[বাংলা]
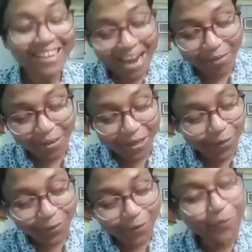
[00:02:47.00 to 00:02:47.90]
রামের
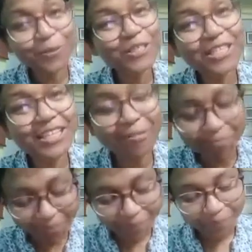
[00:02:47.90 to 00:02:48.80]
গুরু শিব
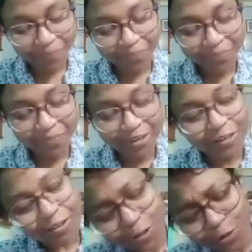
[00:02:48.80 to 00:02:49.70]

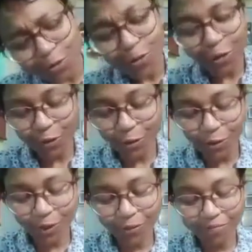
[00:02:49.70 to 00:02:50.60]
যুদ্ধও
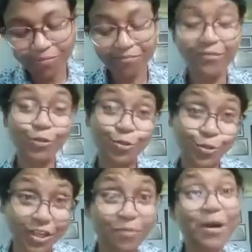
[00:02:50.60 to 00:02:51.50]
হলো
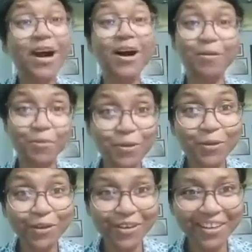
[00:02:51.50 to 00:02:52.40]
দুজনের ভাবও
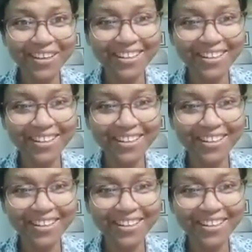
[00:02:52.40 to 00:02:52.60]
হলো